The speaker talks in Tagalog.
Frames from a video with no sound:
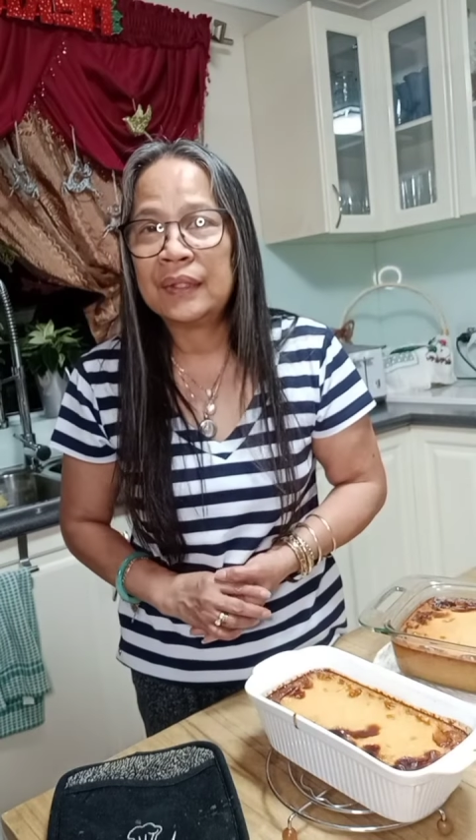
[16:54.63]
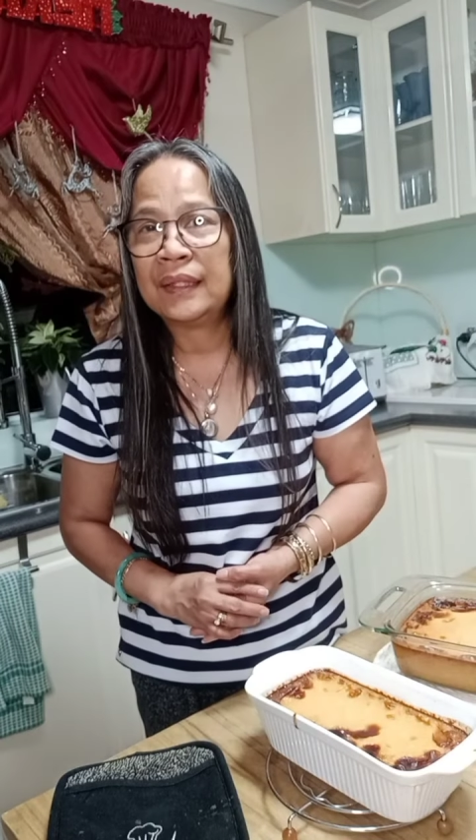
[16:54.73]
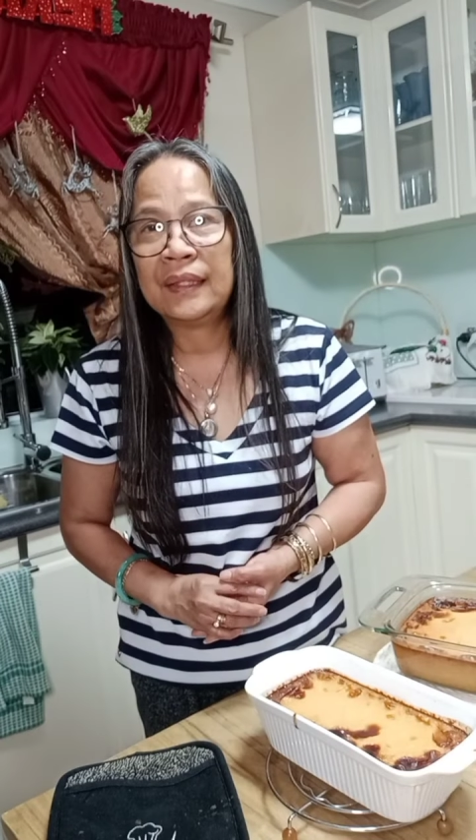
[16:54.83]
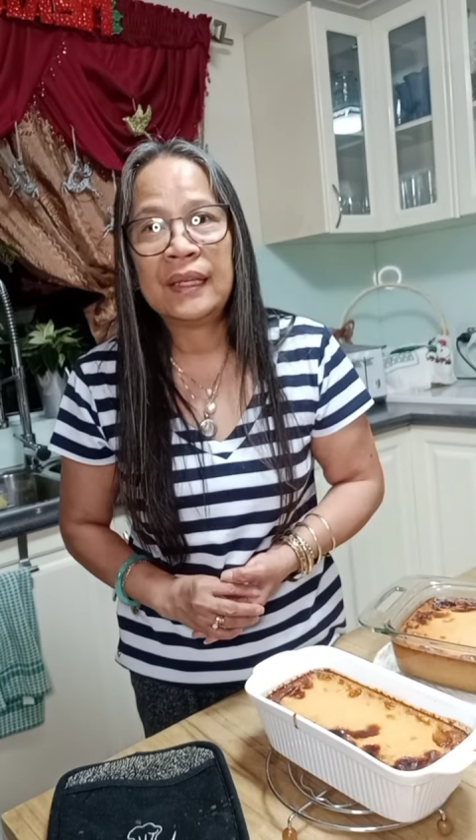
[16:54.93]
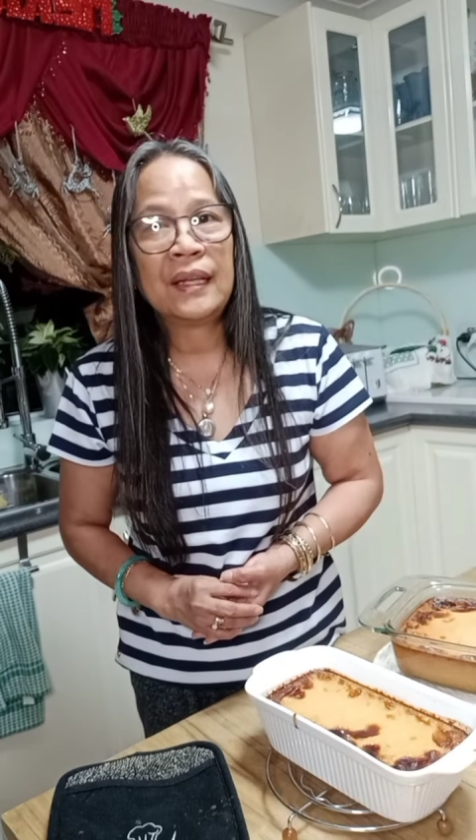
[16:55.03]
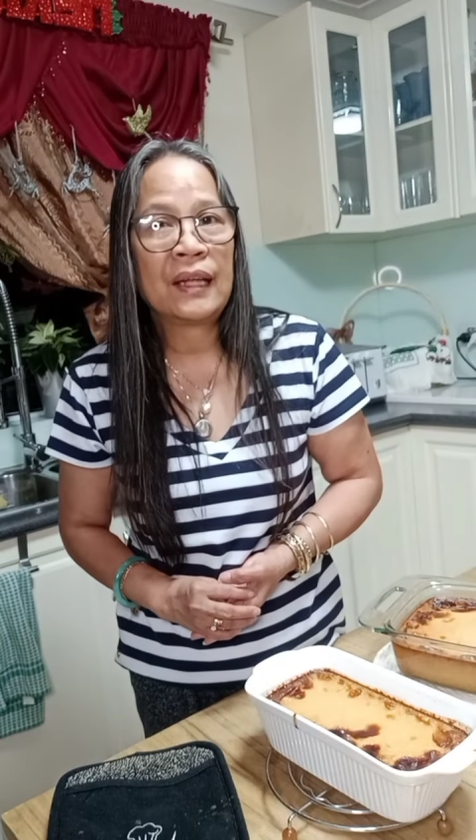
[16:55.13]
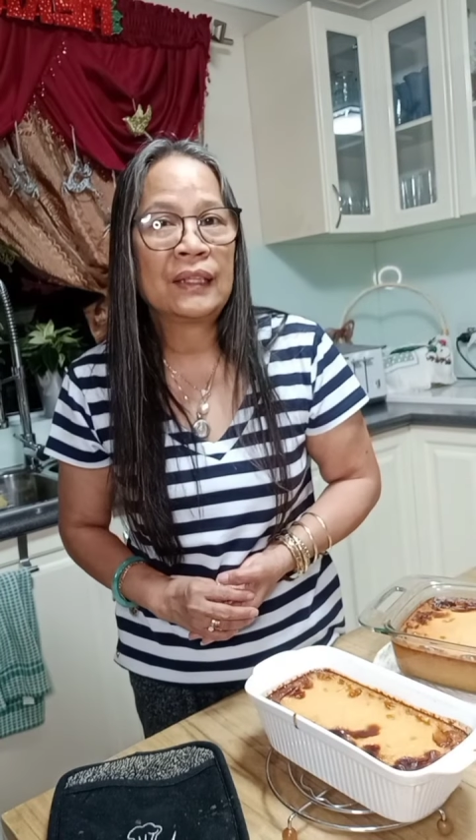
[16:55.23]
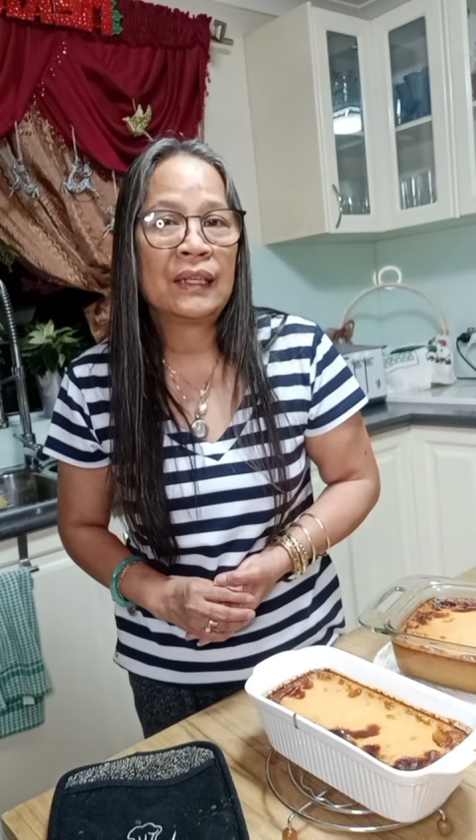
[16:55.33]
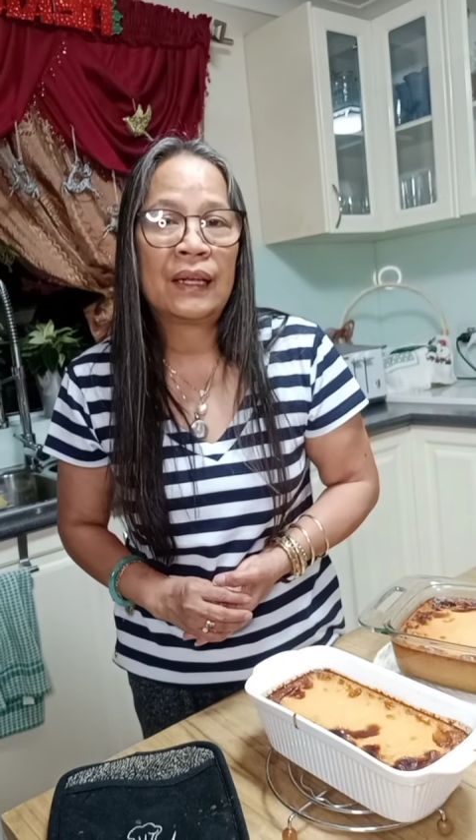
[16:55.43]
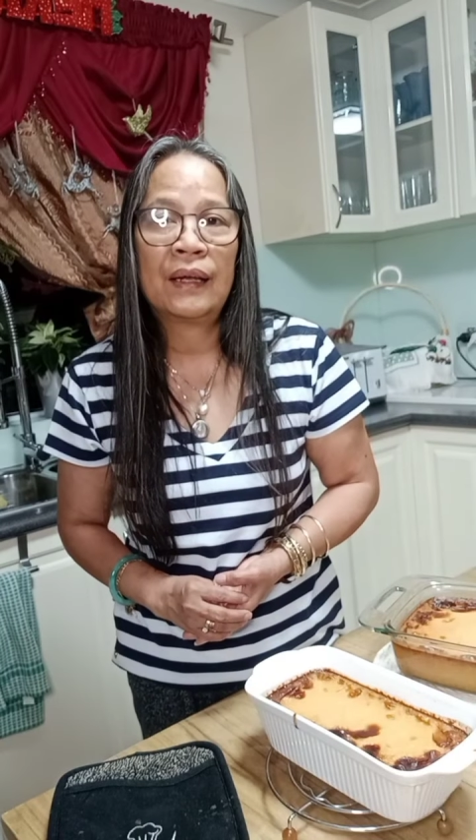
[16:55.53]
na hindi
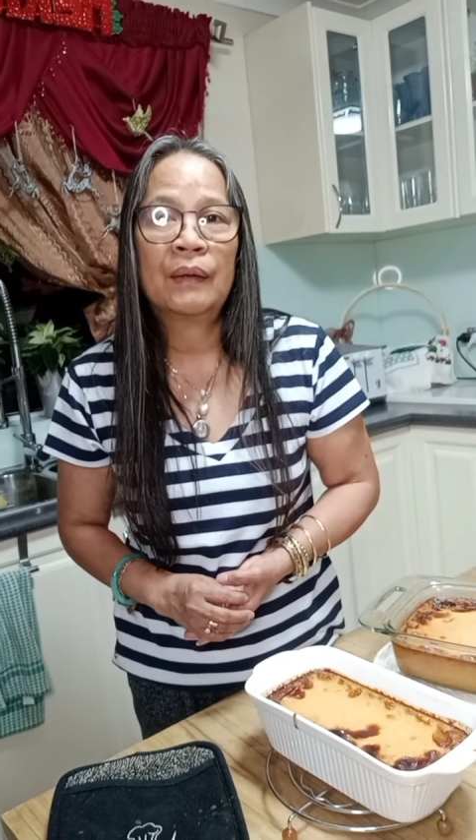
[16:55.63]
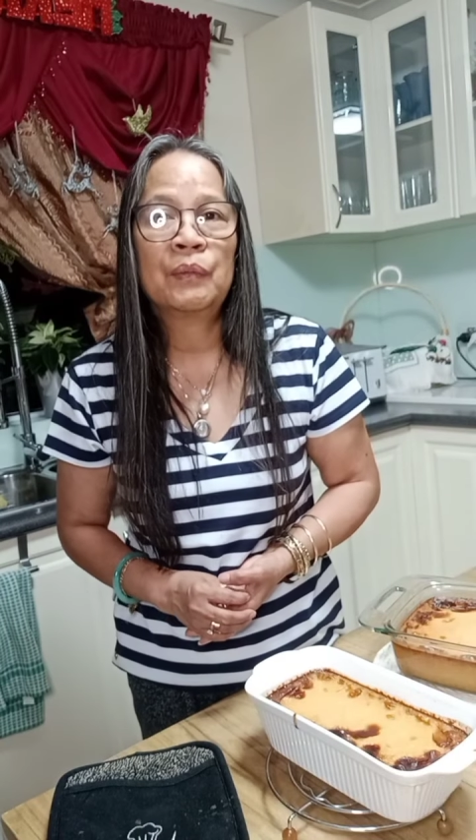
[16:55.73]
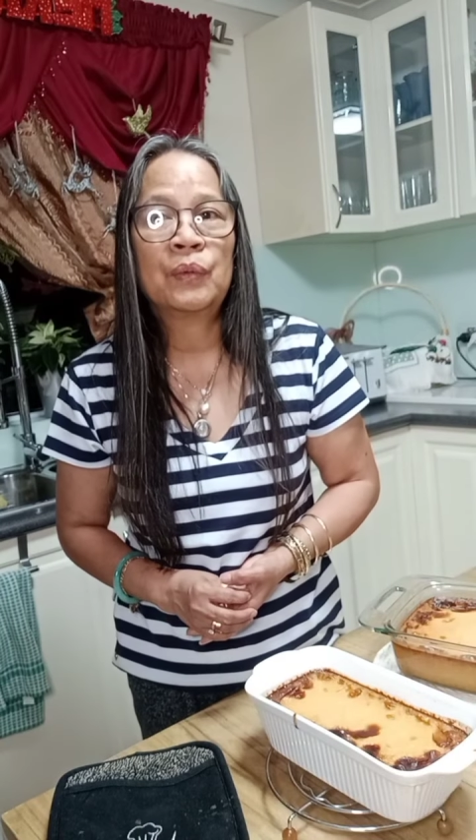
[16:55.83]
natin alam